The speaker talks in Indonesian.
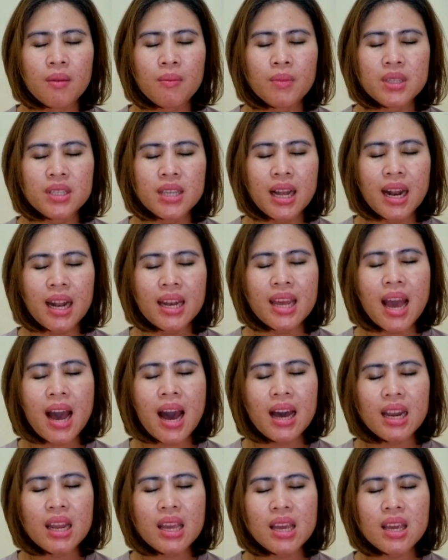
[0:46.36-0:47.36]
menjalani
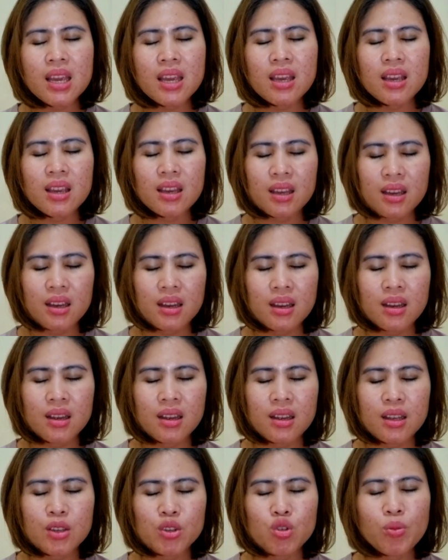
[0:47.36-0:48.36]
hari
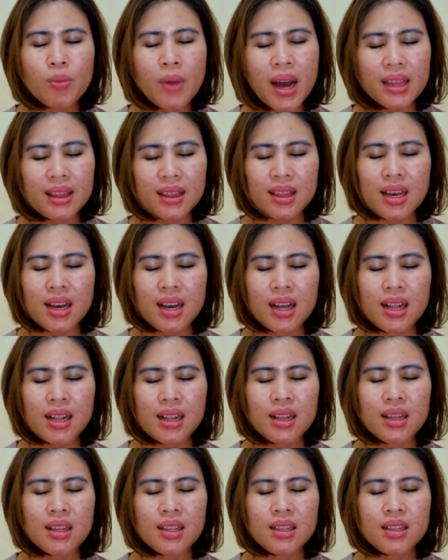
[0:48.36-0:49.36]
Jumat
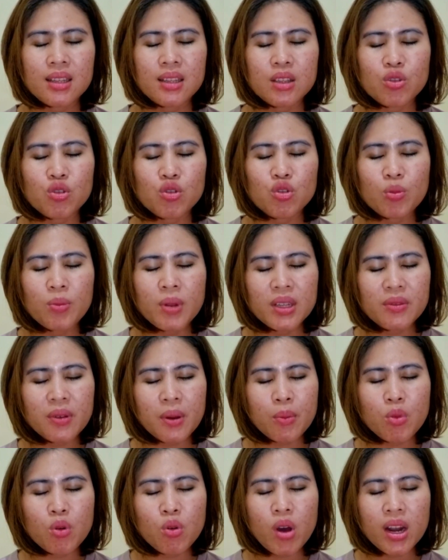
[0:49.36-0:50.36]
tanggal 17
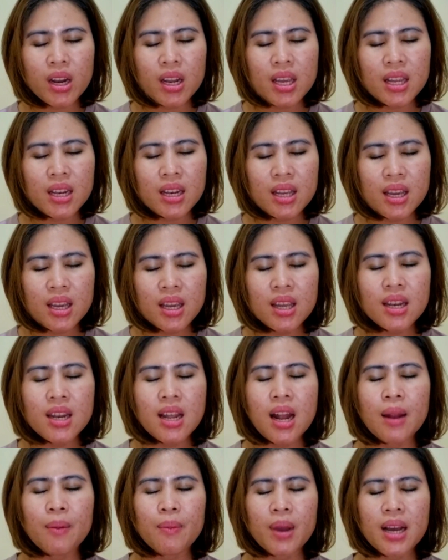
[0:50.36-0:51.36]
Februari ini
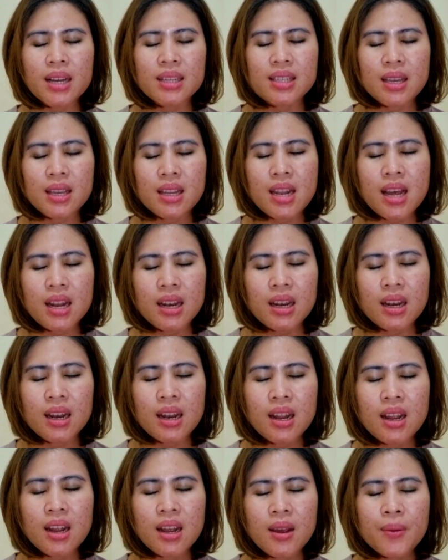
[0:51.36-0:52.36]
dalam kasih dan
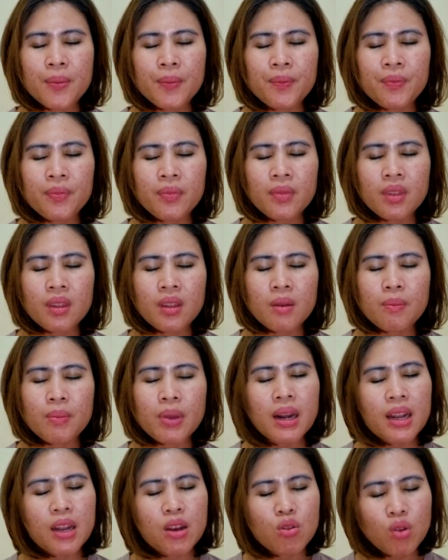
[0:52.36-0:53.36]

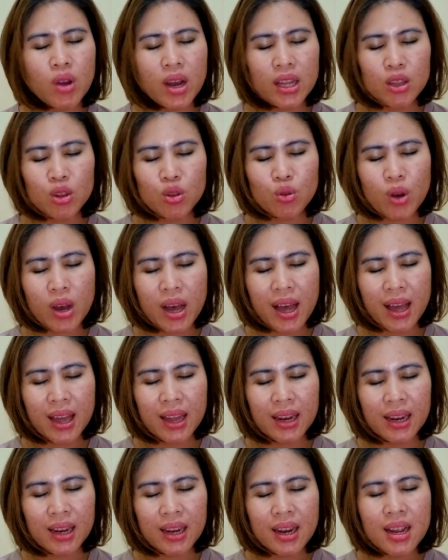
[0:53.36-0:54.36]
perlindungan Tuhan.
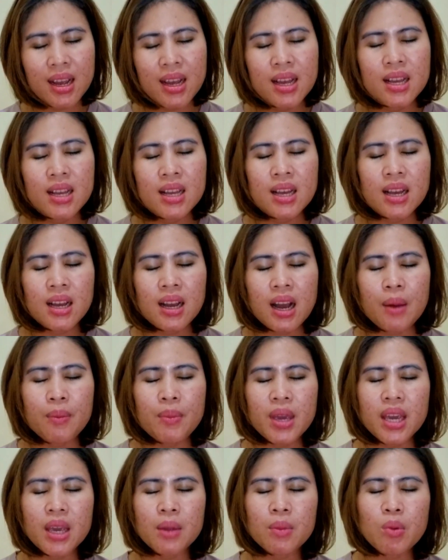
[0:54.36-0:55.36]

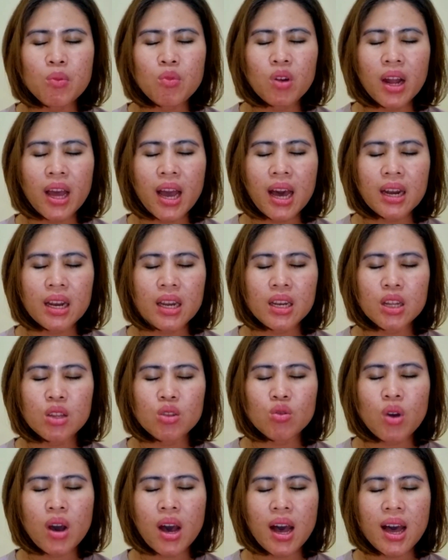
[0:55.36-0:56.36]
Kami ingin memulai hari ini
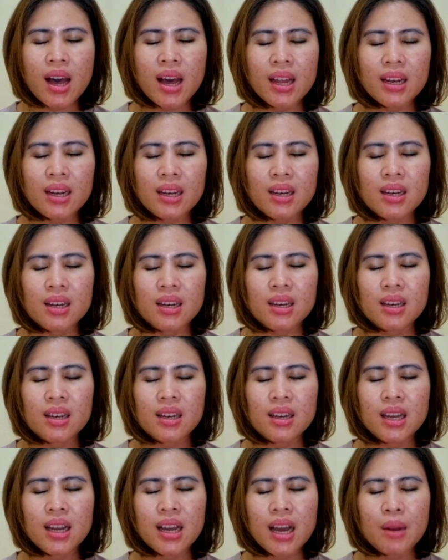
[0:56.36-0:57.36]
Tuhan
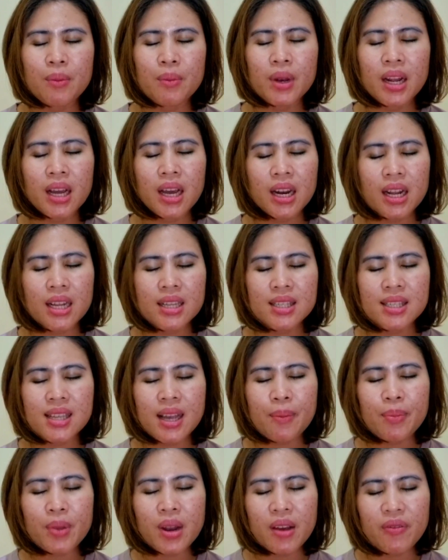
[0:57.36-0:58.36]
dengan mendengarkan
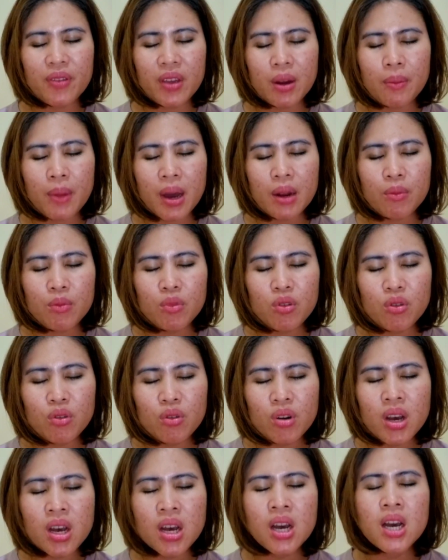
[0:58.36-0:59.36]
sabda
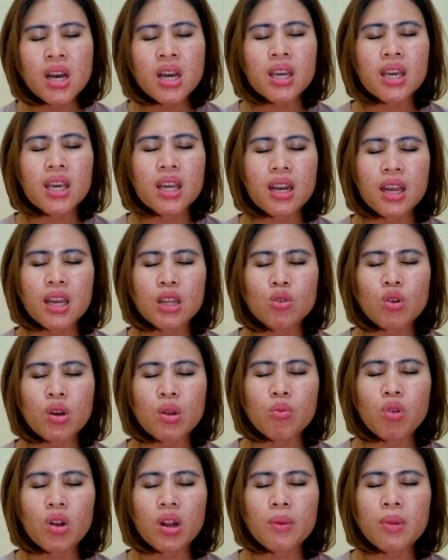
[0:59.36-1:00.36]
firman-Mu. Kiranya
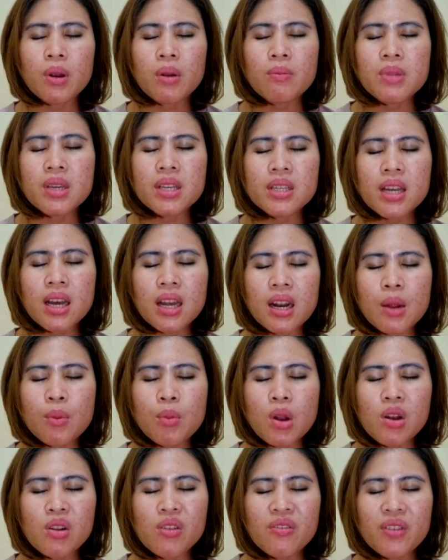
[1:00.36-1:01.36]
Tuhan boleh berbicara
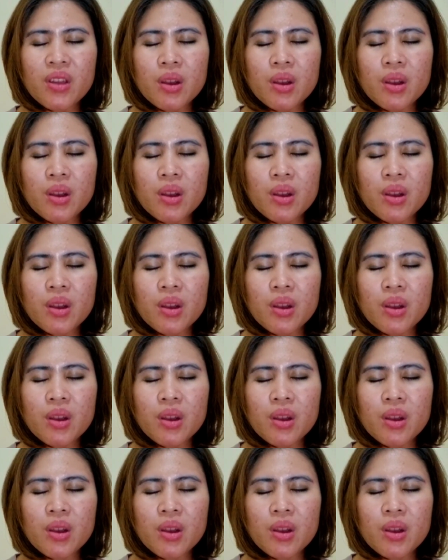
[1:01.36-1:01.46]
melalui